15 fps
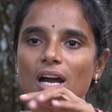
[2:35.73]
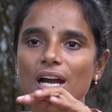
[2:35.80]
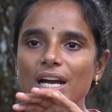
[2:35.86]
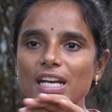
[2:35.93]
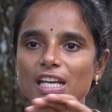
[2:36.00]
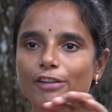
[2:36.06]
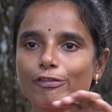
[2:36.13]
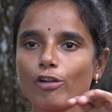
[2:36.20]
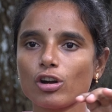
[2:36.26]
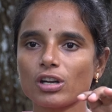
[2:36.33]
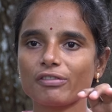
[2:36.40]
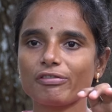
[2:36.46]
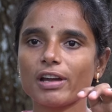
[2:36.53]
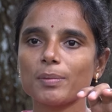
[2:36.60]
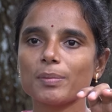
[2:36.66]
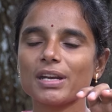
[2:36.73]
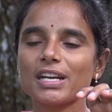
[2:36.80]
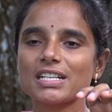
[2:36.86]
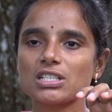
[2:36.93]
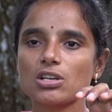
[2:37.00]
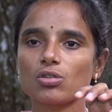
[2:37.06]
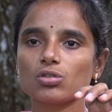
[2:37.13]
అక్కడికి ఫార్టీ ఫైవ్
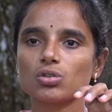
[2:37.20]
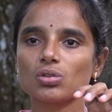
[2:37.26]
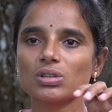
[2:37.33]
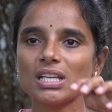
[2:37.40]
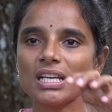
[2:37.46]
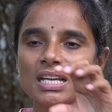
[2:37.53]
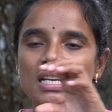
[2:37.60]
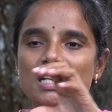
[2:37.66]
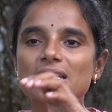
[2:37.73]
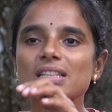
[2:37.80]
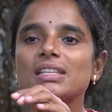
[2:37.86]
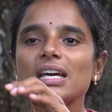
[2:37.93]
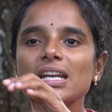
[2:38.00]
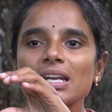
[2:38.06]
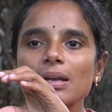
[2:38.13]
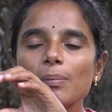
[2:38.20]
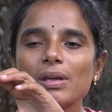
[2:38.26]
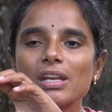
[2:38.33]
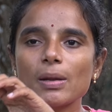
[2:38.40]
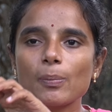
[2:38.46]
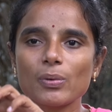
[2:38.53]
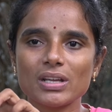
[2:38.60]
మినిట్స్ అవుతుంది దెన్
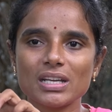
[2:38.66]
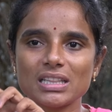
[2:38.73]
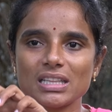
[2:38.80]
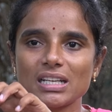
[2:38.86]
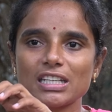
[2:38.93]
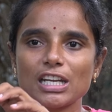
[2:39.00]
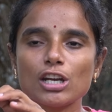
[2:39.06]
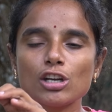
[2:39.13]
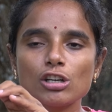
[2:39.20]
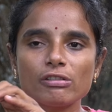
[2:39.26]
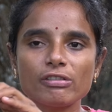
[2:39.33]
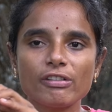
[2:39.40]
మీరు ఎప్పుడైతే టెన్ టు